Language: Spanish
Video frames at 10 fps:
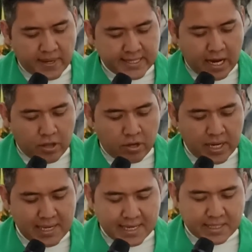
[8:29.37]

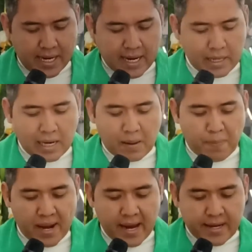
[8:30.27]
pescadores la sacan a
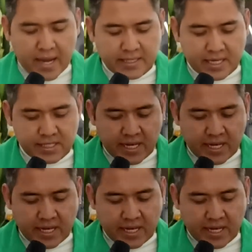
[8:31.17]
la playa y se